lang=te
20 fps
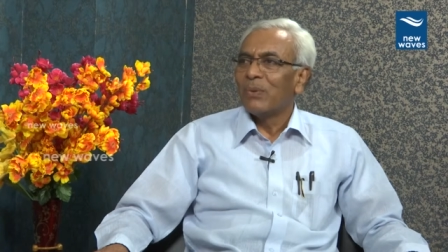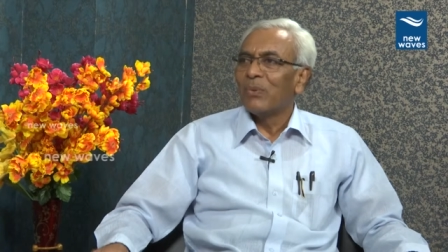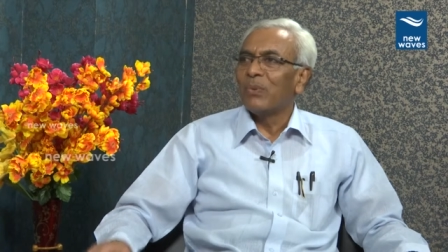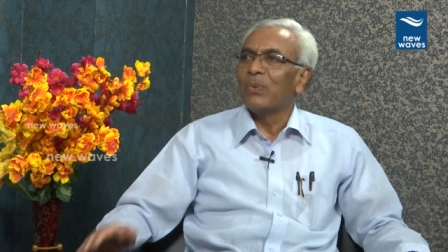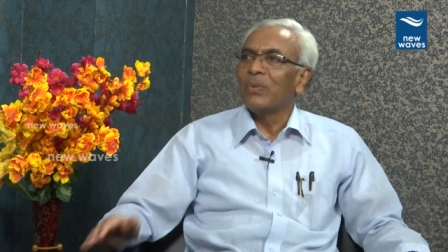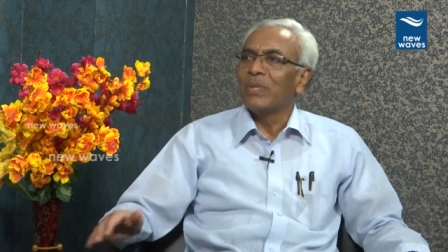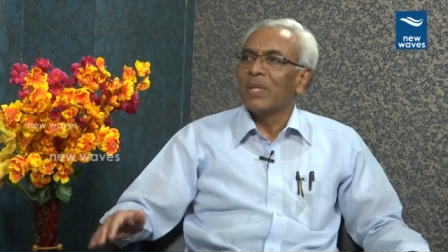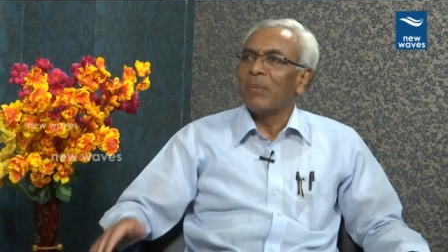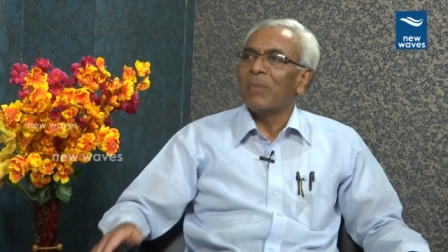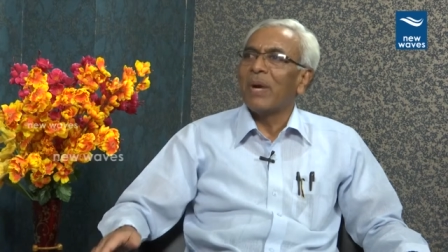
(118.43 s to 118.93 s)

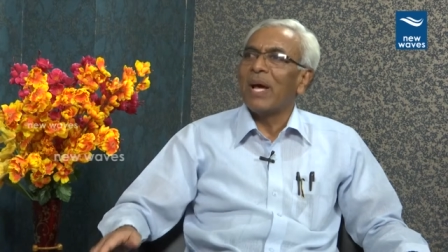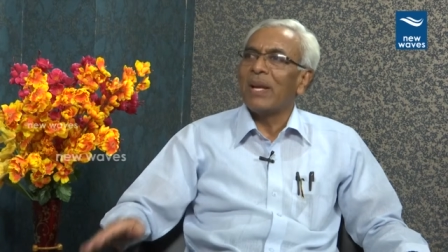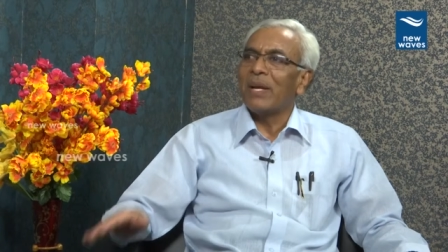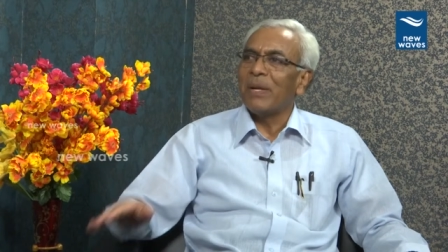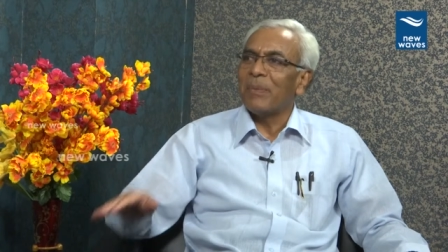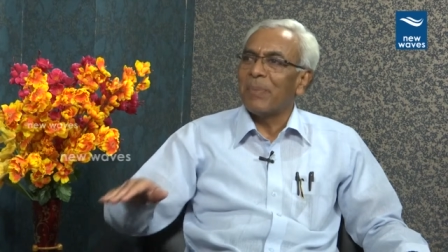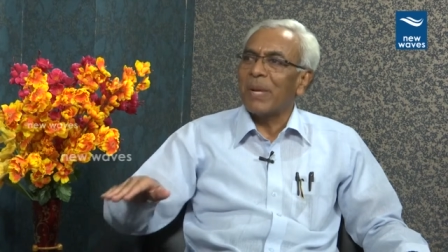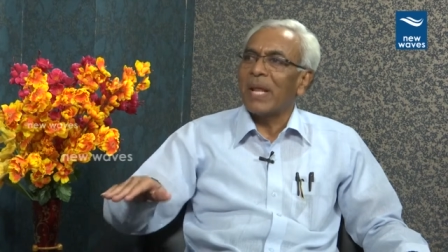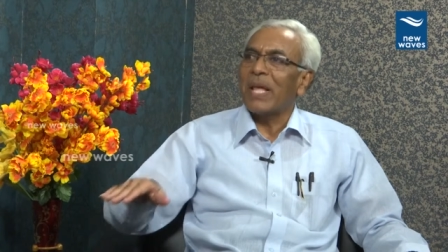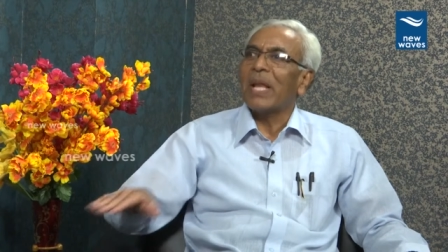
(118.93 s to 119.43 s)
ఉద్యమాల్ని
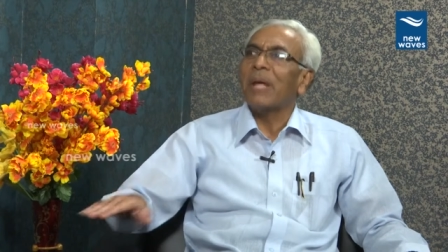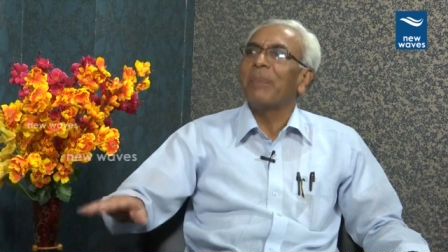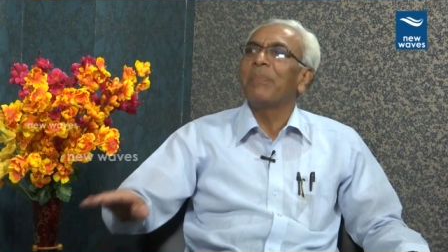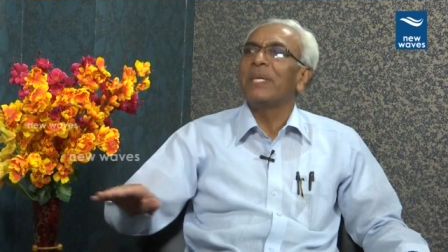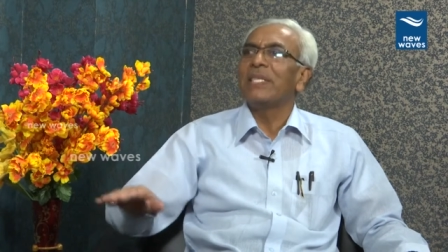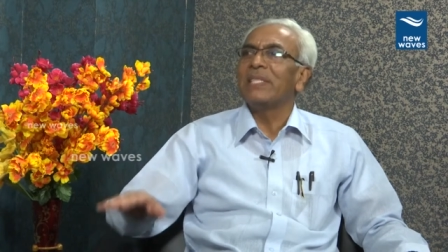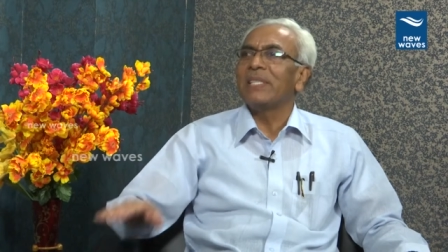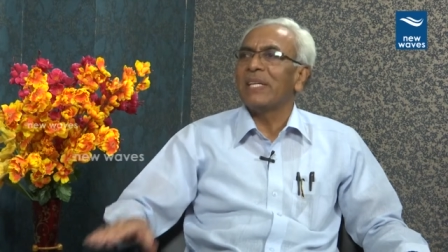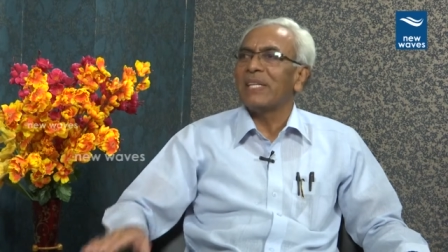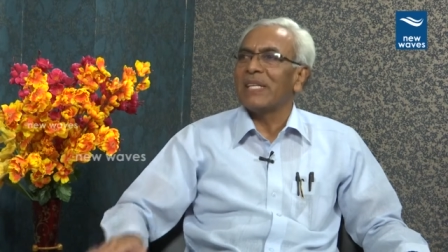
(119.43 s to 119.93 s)

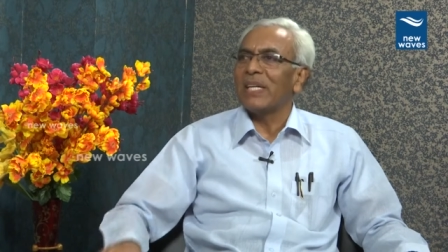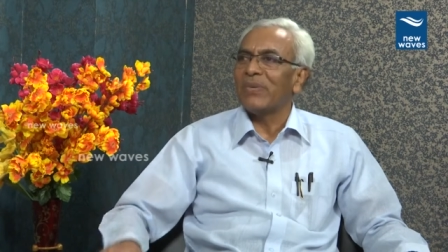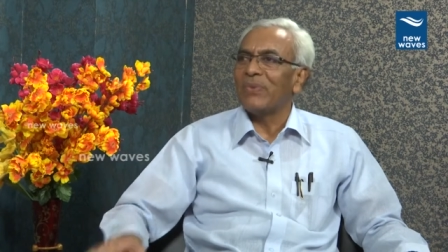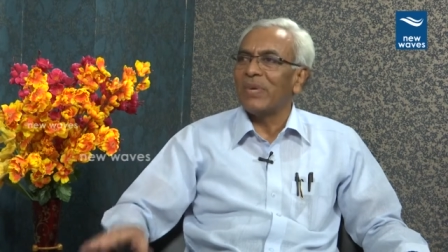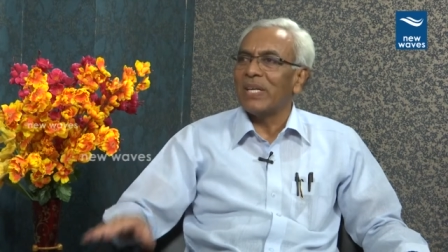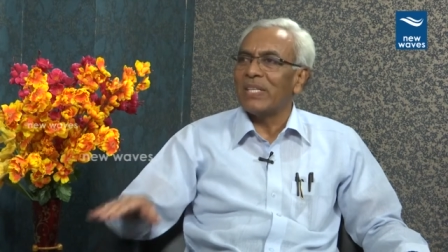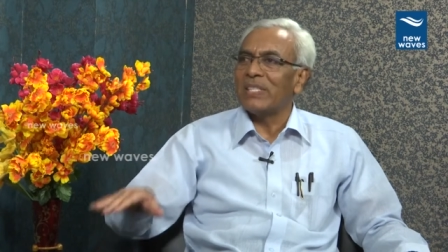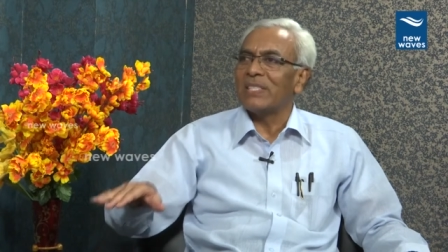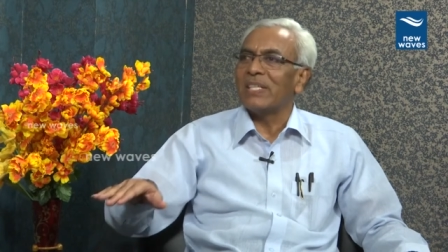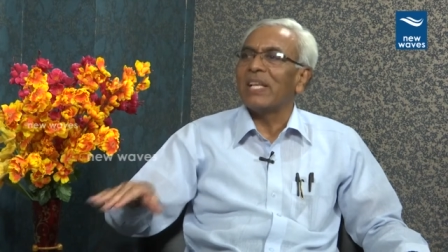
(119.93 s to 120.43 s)

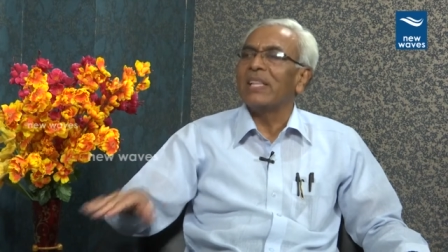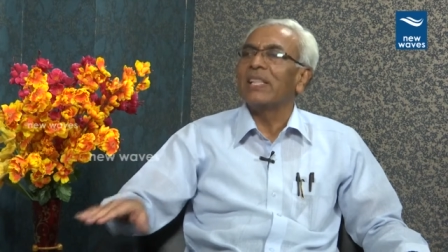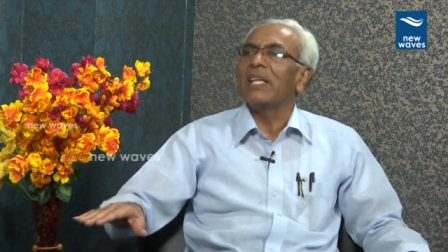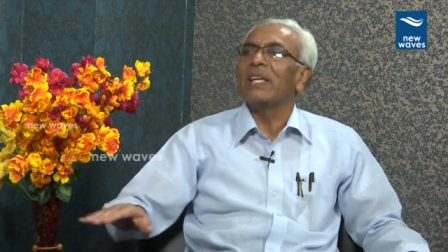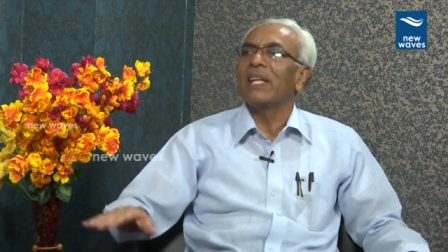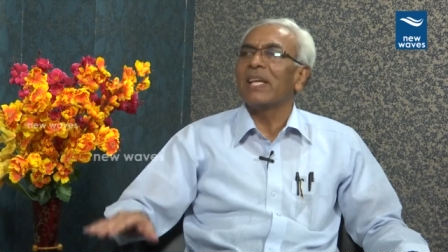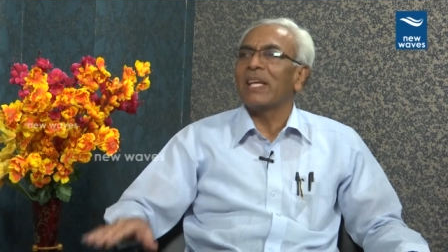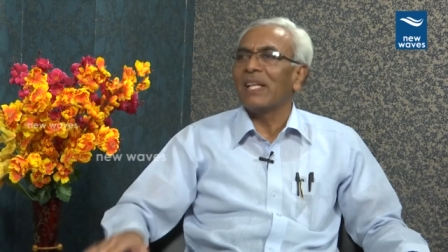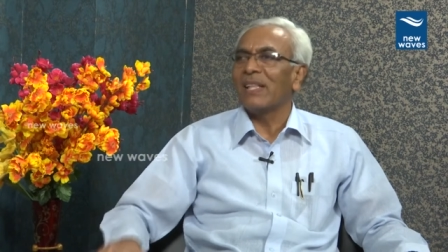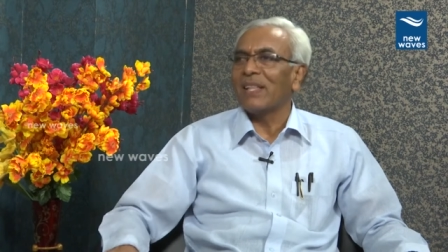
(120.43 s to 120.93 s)
ప్రేరేపించేటటువంటి
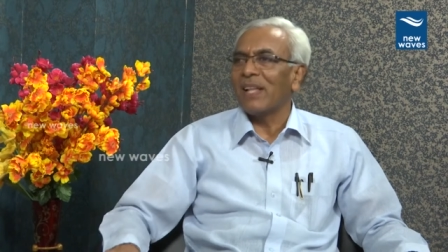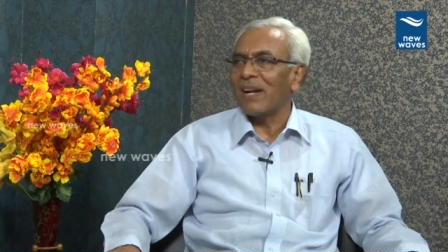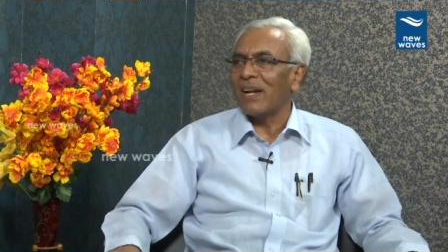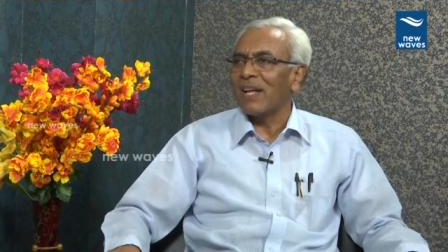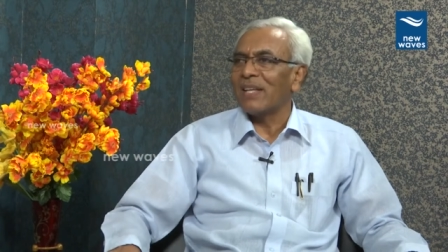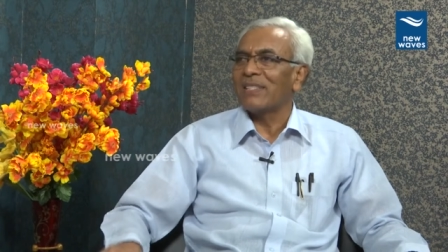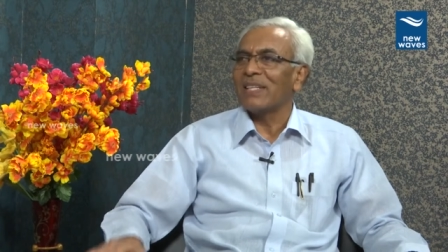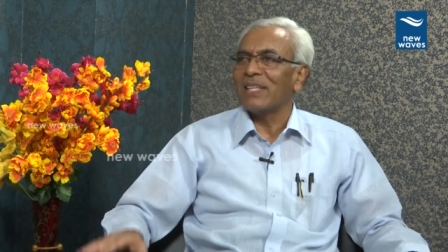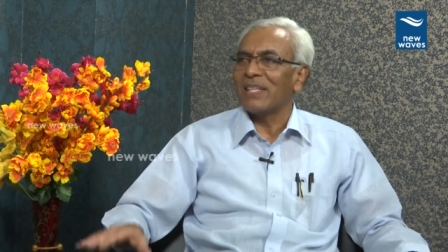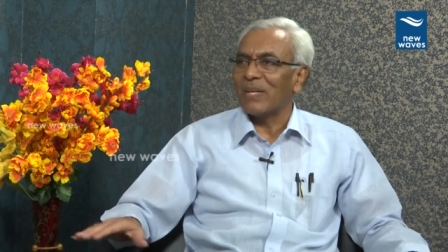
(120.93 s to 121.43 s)
చైతన్య గీతాలు
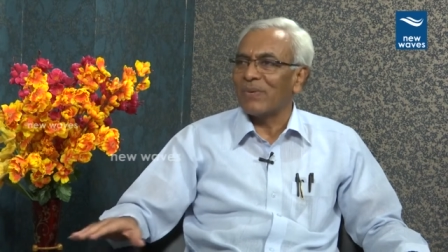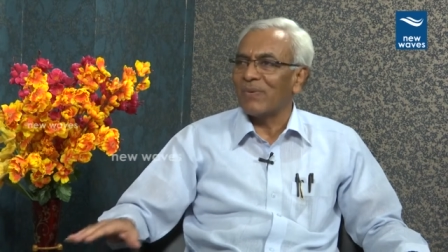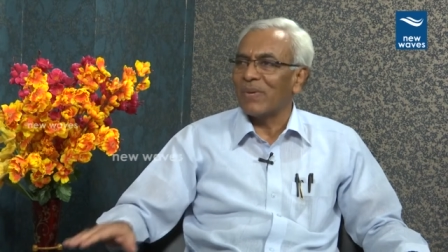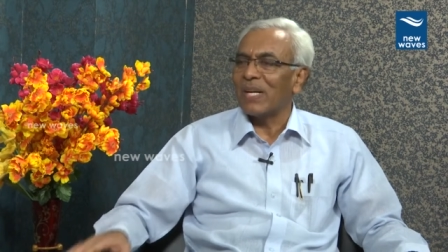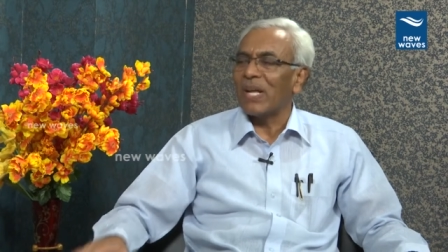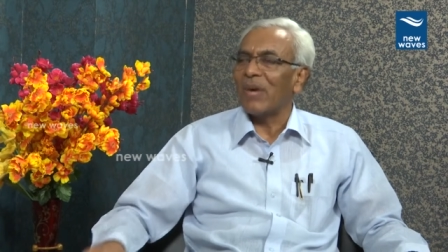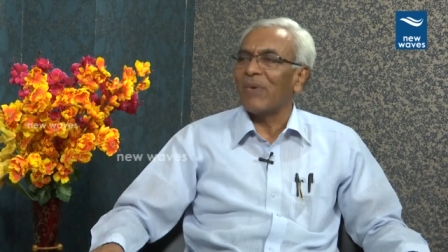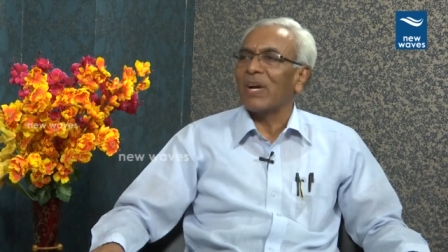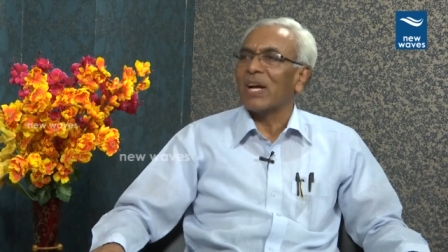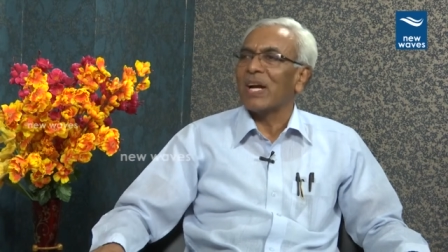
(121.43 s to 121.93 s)

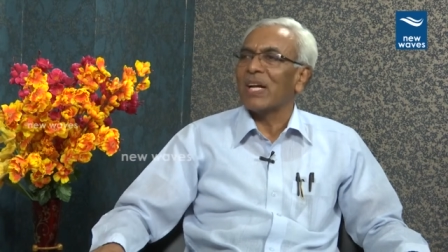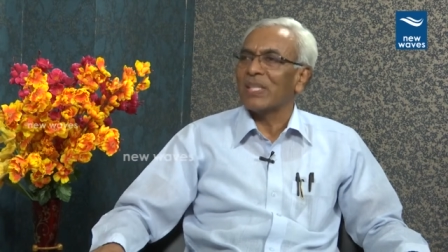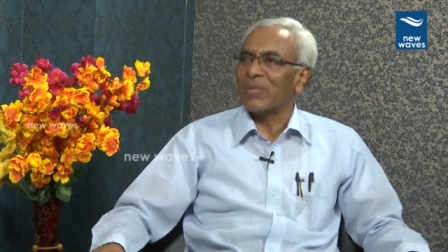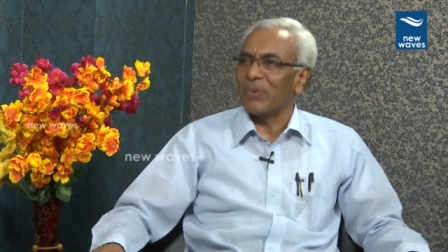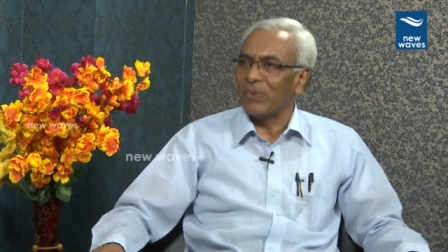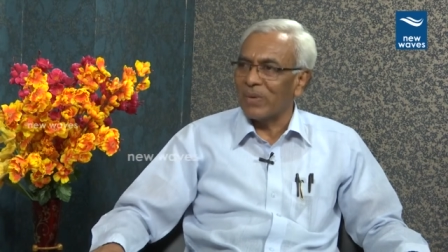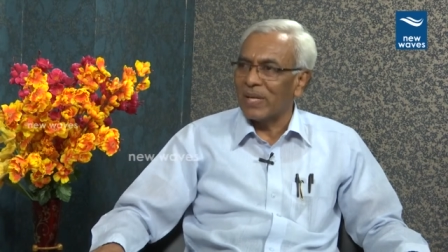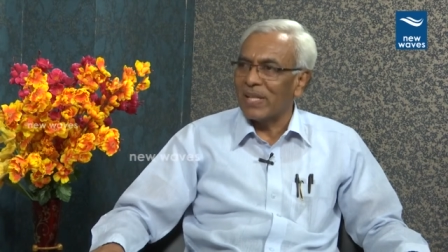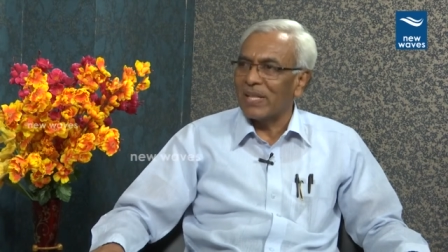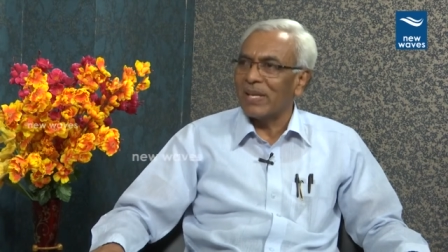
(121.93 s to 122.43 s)
రాసేటటువంటి అవకాశం
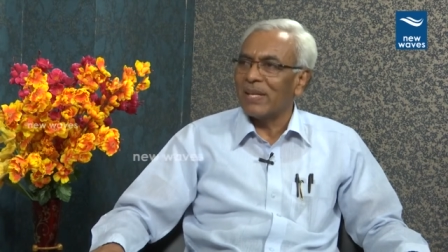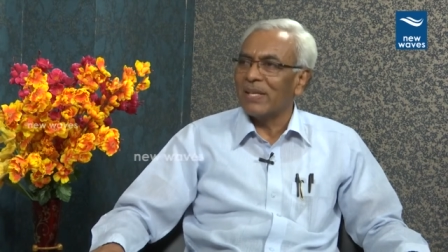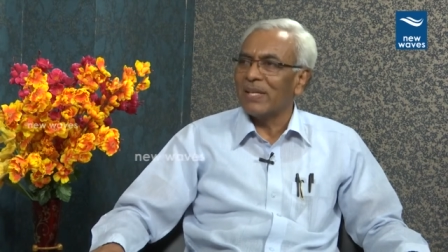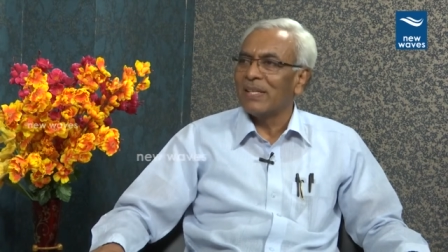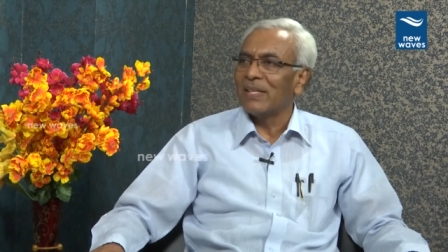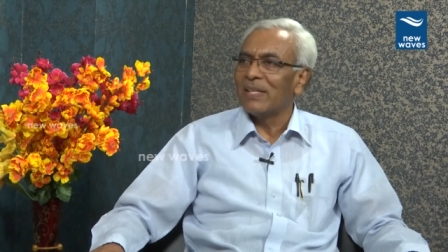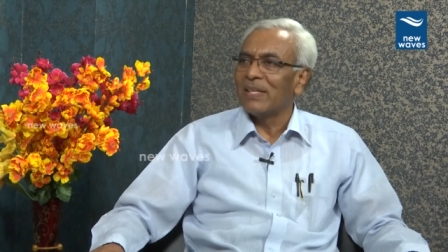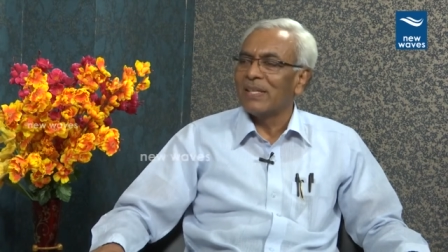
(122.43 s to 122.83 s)
ఉండదని